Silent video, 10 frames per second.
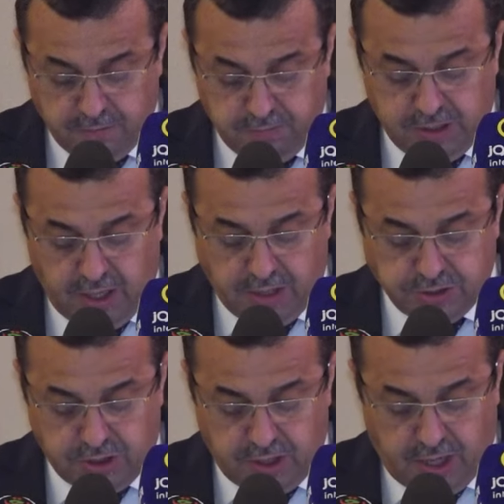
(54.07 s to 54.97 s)
من
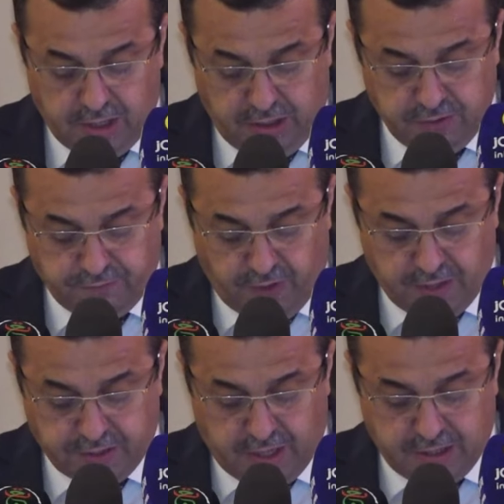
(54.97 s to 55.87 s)
أجل
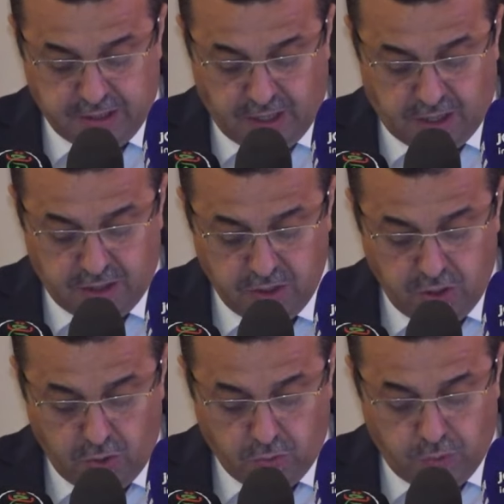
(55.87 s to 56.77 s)
الحفاظ عليها
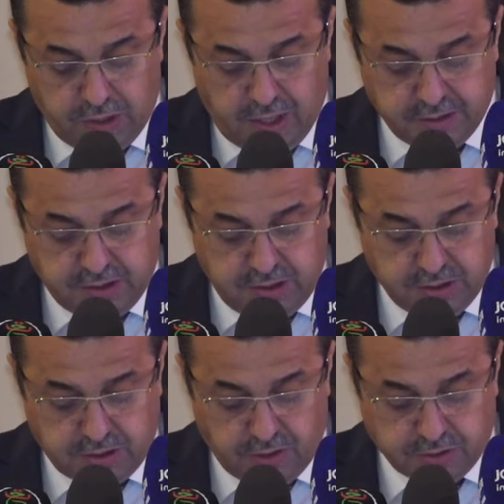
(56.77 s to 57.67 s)

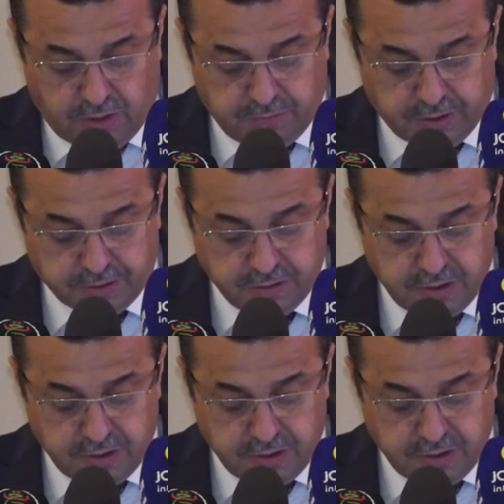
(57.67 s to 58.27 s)
والتي تعتبر